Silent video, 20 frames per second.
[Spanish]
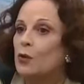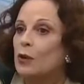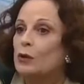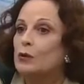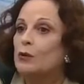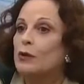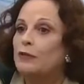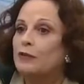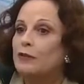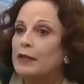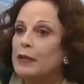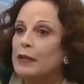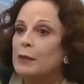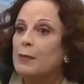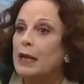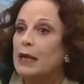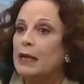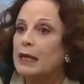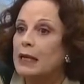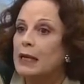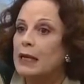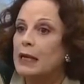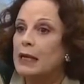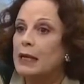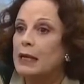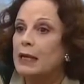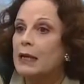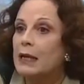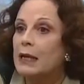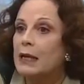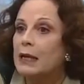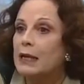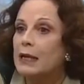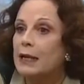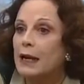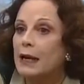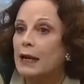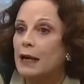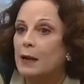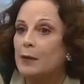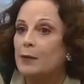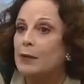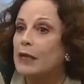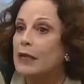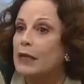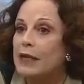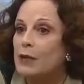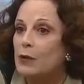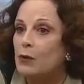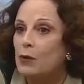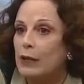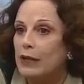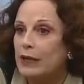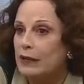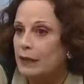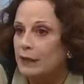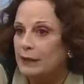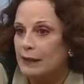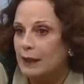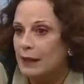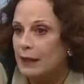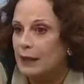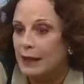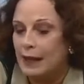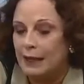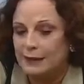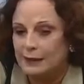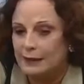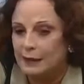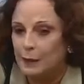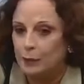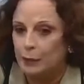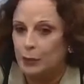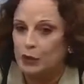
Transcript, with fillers: cuando afirma que él era bilingüe desde que nace,